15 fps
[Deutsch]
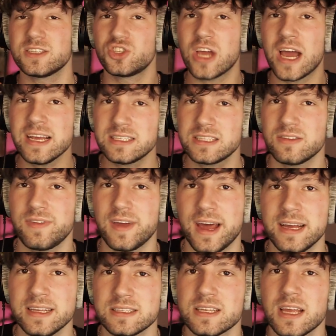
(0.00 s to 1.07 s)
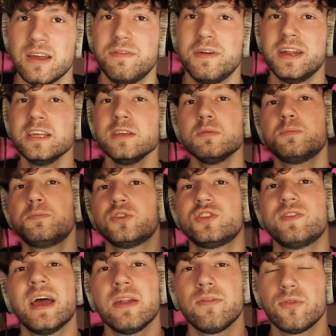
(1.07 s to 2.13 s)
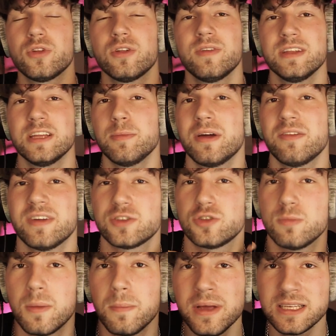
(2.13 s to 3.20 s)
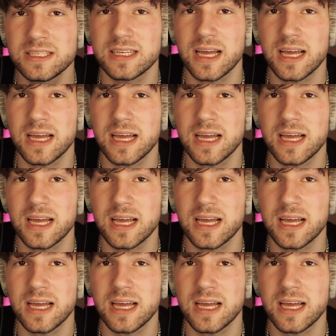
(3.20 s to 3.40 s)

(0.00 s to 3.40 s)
scheiße wär's, wenn ich mich beschweren würde, wenn jemand was über mich